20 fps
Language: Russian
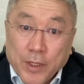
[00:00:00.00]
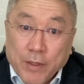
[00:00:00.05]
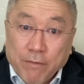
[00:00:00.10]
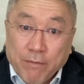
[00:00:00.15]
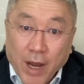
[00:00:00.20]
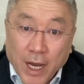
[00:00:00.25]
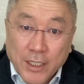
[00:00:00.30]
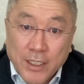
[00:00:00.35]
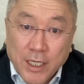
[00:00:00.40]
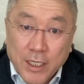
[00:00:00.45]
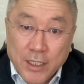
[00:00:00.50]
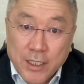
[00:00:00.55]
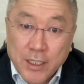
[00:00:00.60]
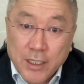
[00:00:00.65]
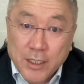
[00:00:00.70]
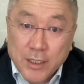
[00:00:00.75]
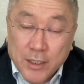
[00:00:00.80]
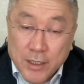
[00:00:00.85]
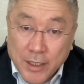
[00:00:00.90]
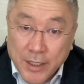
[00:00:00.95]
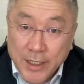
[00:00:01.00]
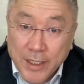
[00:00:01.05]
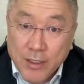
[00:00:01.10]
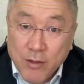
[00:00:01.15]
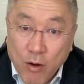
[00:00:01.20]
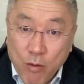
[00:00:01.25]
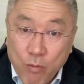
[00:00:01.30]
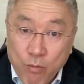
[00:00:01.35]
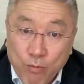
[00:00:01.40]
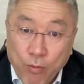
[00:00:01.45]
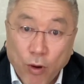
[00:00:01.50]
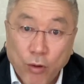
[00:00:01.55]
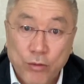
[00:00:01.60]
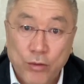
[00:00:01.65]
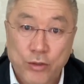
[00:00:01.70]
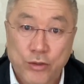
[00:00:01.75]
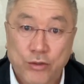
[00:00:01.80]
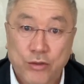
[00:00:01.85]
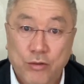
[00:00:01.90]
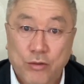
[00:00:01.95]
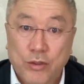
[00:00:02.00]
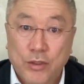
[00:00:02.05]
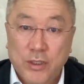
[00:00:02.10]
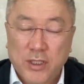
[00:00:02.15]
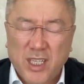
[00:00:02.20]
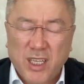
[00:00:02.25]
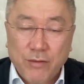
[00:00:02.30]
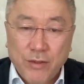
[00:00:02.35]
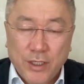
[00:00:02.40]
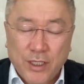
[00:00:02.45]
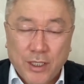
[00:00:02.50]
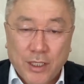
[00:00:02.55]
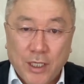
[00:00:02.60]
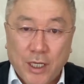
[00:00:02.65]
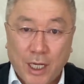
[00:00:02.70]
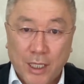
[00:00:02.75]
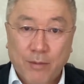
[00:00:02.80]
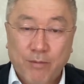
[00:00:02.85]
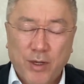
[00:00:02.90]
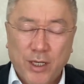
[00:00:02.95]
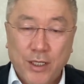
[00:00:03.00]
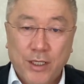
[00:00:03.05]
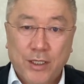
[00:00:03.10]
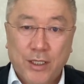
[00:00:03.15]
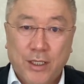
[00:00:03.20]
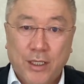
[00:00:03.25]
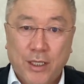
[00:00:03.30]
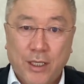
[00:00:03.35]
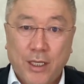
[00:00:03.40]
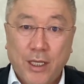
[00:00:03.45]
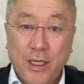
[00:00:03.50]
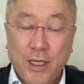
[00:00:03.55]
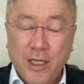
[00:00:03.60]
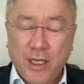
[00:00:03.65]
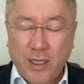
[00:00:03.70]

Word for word: ваша жизнь целиком полностью зависит от политики.